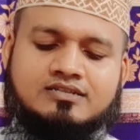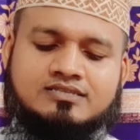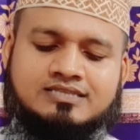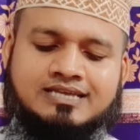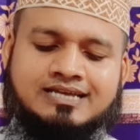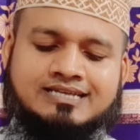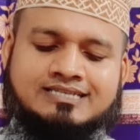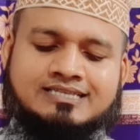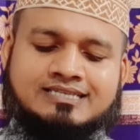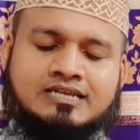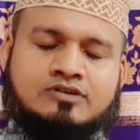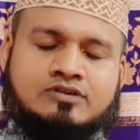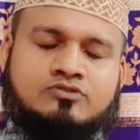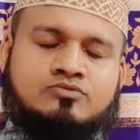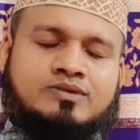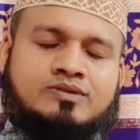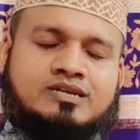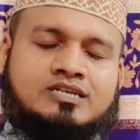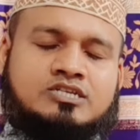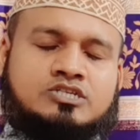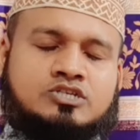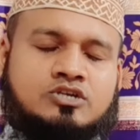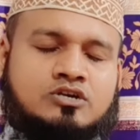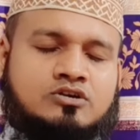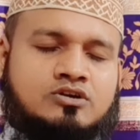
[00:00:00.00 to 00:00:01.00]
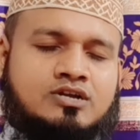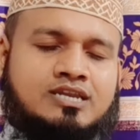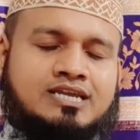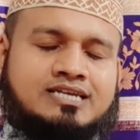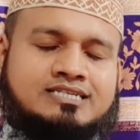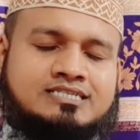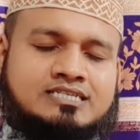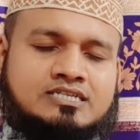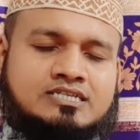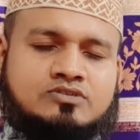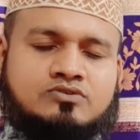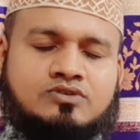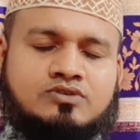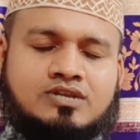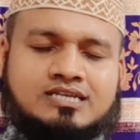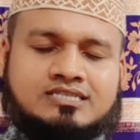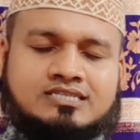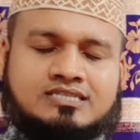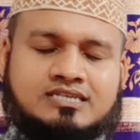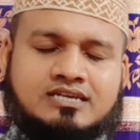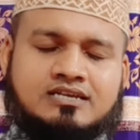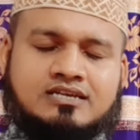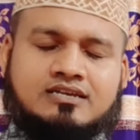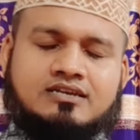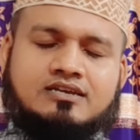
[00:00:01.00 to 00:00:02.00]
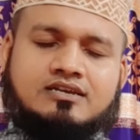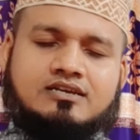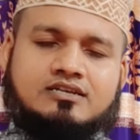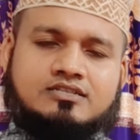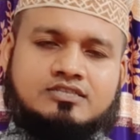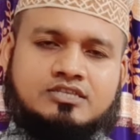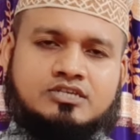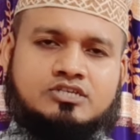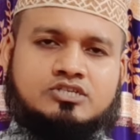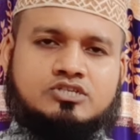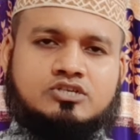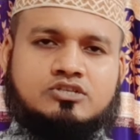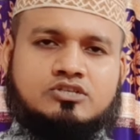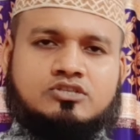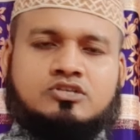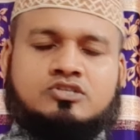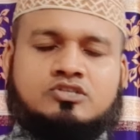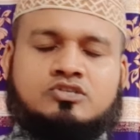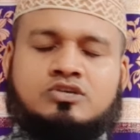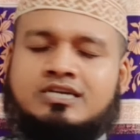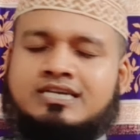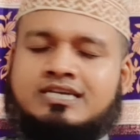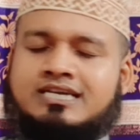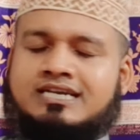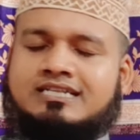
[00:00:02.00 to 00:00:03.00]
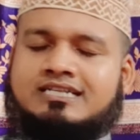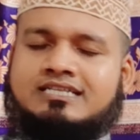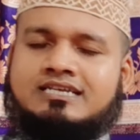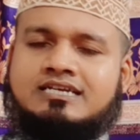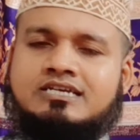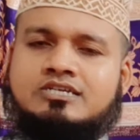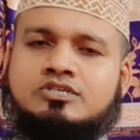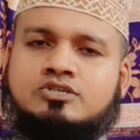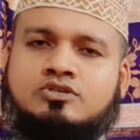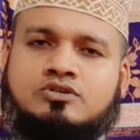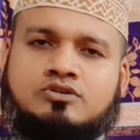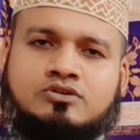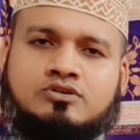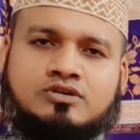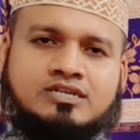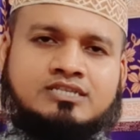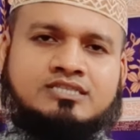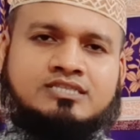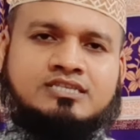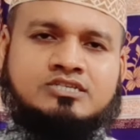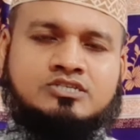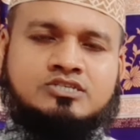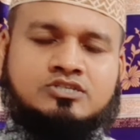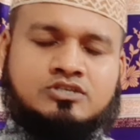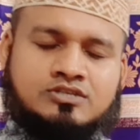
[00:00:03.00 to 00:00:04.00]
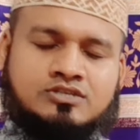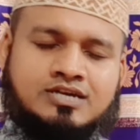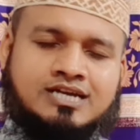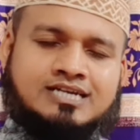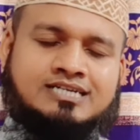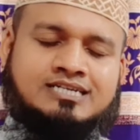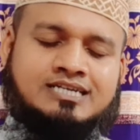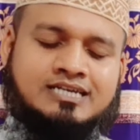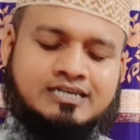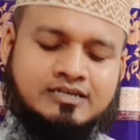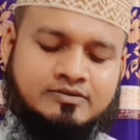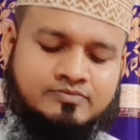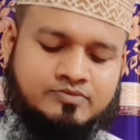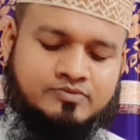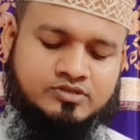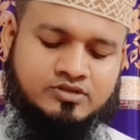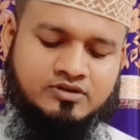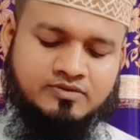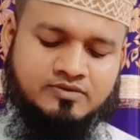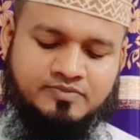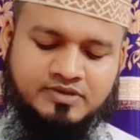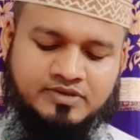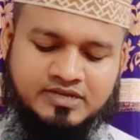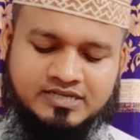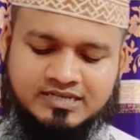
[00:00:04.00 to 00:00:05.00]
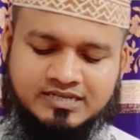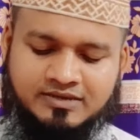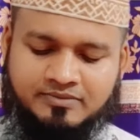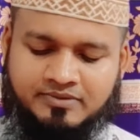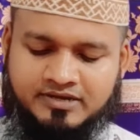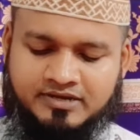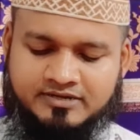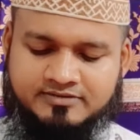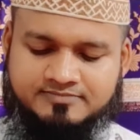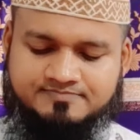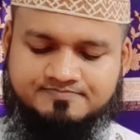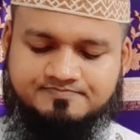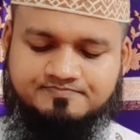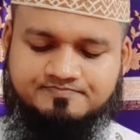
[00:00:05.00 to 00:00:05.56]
তাছাড়া ওমানের সকল এক্সচেঞ্জগুলোতে তিনশত ছ টাকা থেকে শুরু করে তিনশত আট টাকার ভিতরে পেয়ে যাবেন